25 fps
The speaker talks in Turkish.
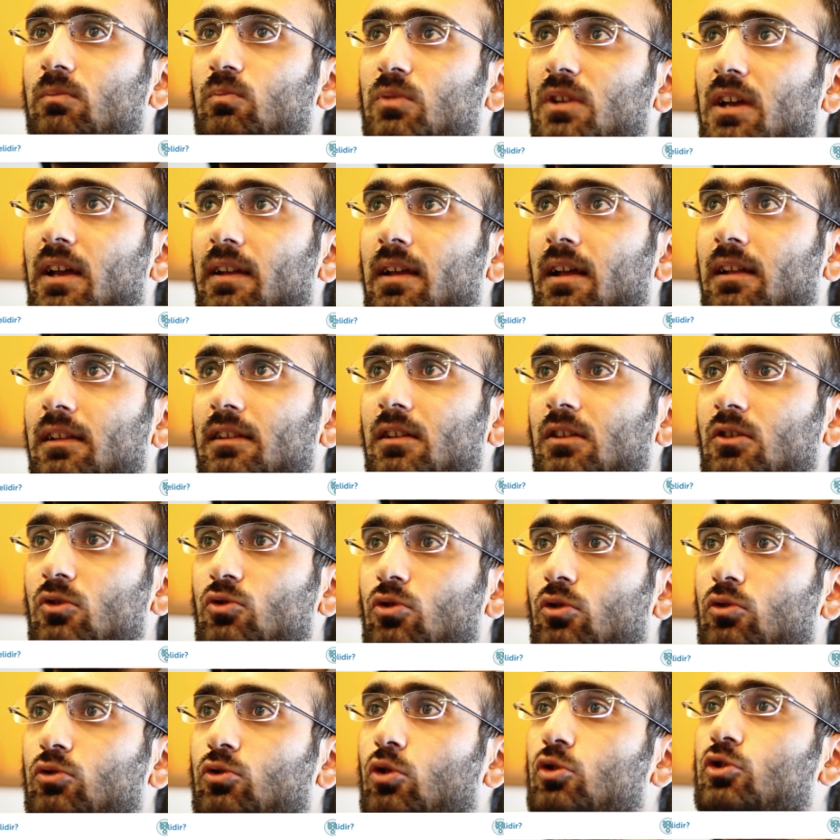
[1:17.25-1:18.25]
genelde
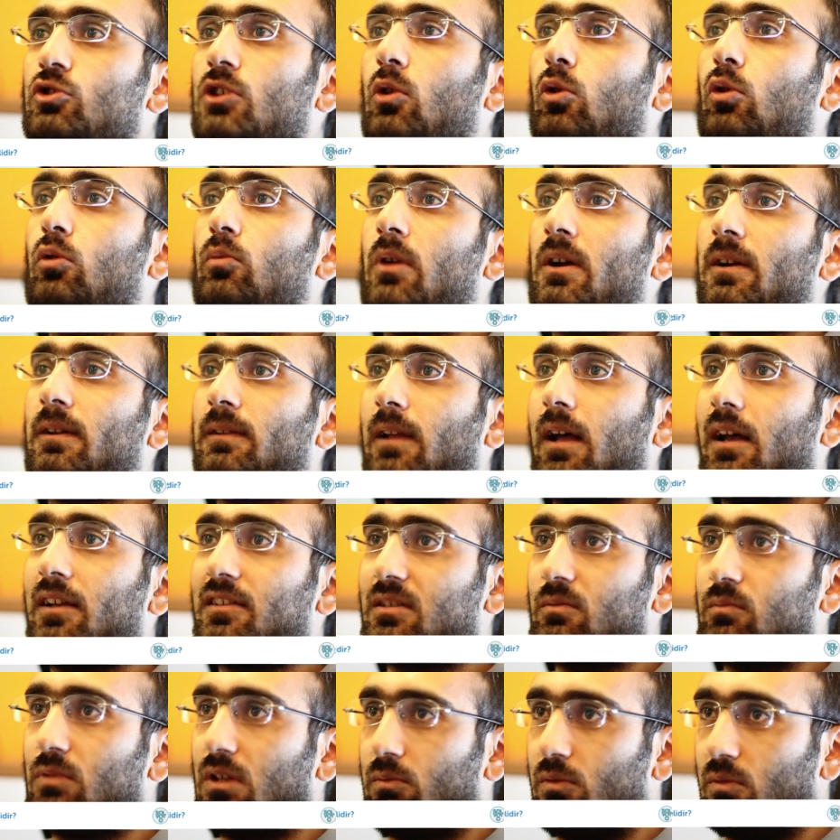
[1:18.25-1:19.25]
çok sosyal olmak
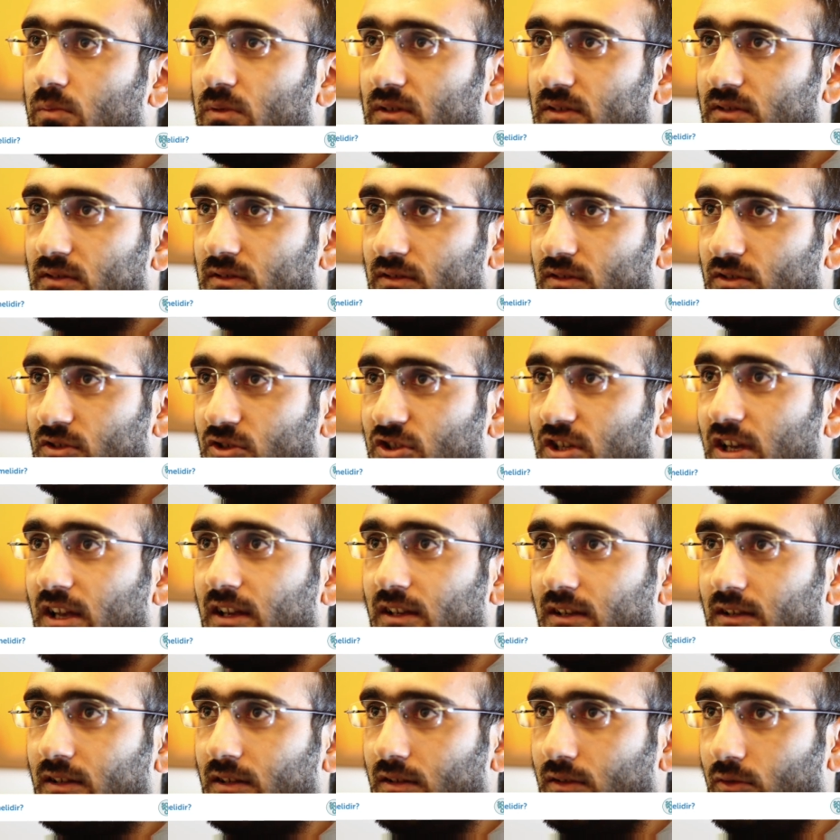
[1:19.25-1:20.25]
lazım gibi bir
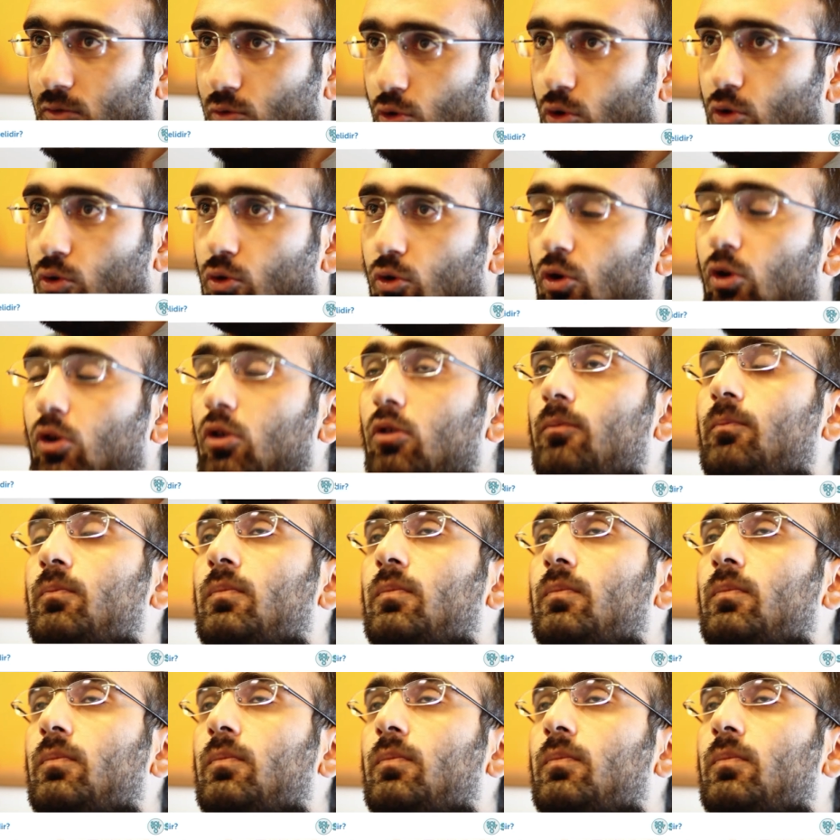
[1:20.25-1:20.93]
şey dönüyor.